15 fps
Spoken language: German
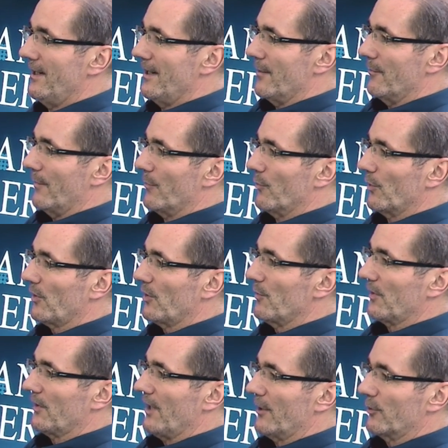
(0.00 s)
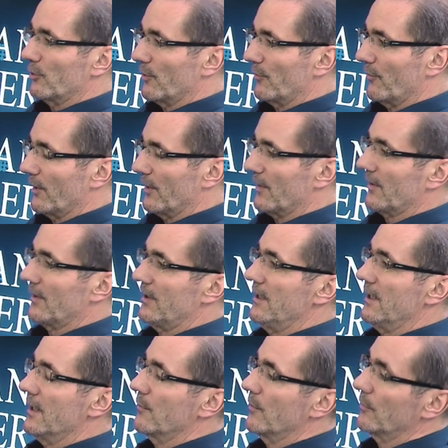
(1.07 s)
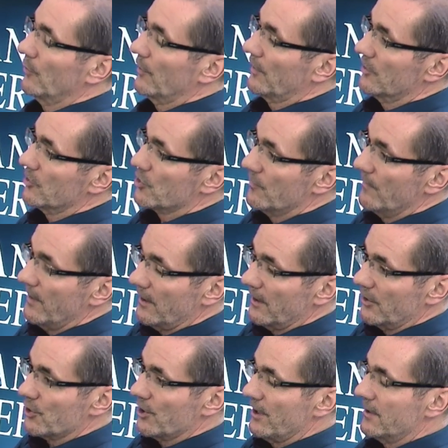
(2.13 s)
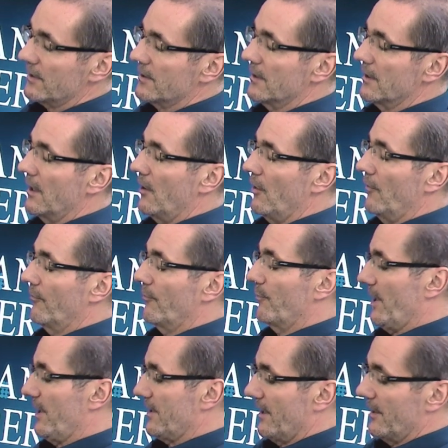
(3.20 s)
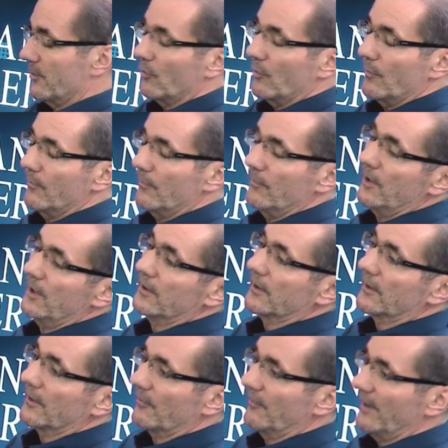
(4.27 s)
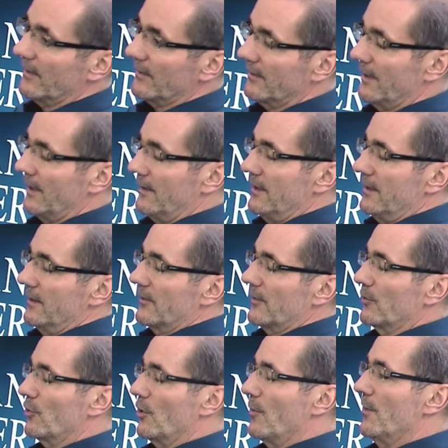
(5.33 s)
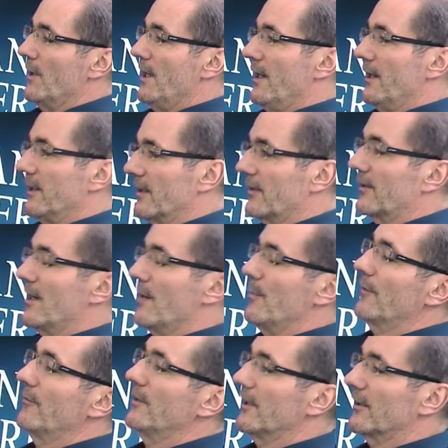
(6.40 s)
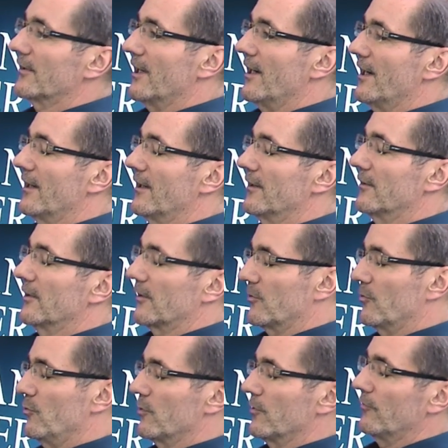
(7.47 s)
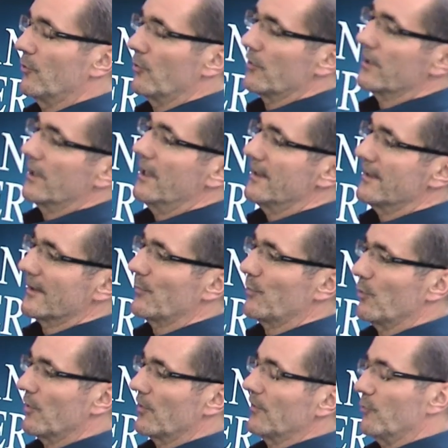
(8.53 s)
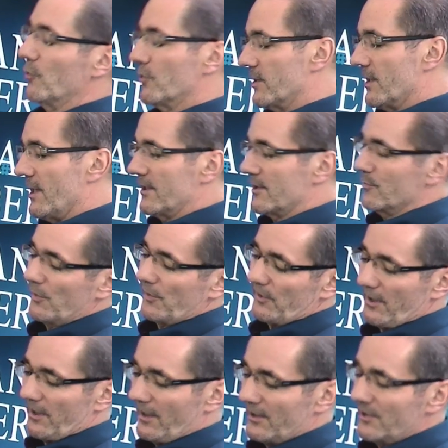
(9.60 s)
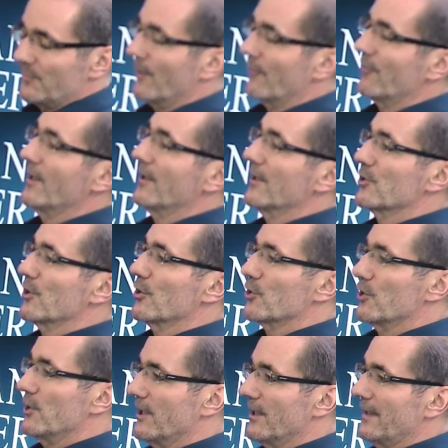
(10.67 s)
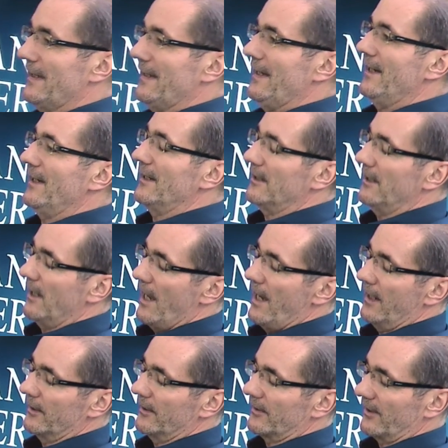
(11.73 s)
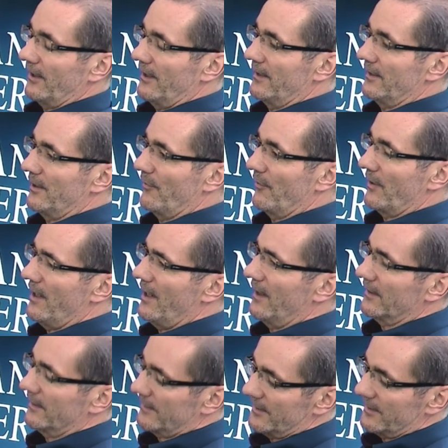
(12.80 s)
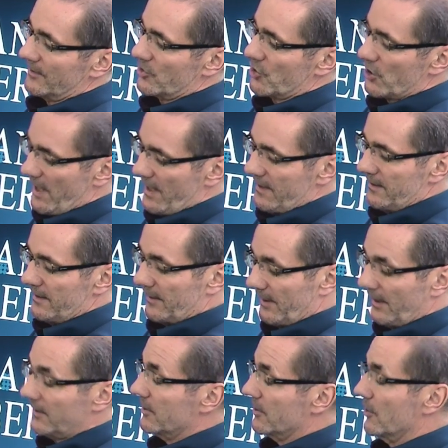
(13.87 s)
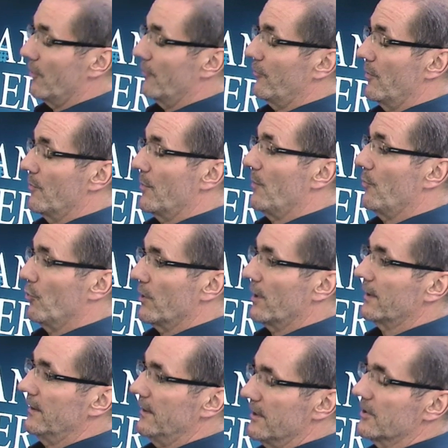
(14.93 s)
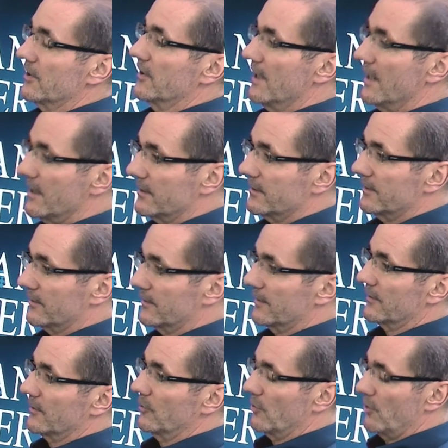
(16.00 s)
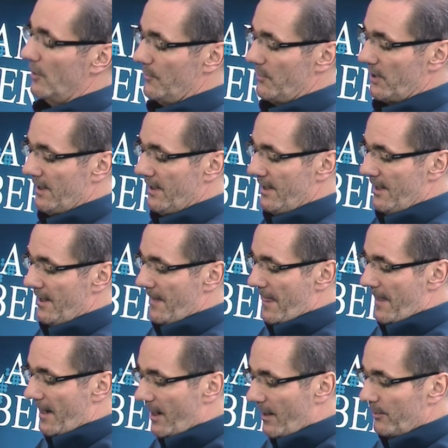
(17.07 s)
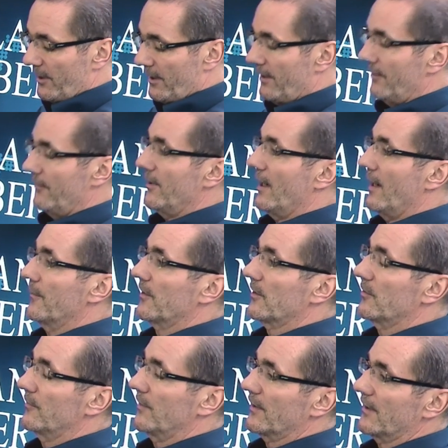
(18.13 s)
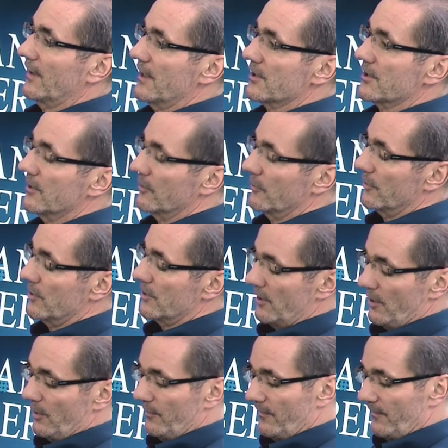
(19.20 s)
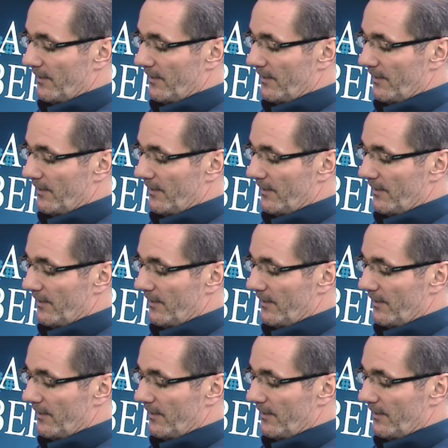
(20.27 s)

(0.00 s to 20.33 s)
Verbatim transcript: Man musste bis dato differenzieren, man musste schwierige Schichten aufblättern, um hinter das Wesen der Dinge zu kommen. Jetzt kann man wieder sagen, das Gute wohnt da, das Böse wohnt da, ich muss da gar nicht mehr viel recherchieren. Die Lage ist relativ klar. Das ist schade, das hätte ich auch vor ein paar Monaten nicht gedacht, dass es so kommt aber wir haben es zu verzeichnen. ich glaube, wir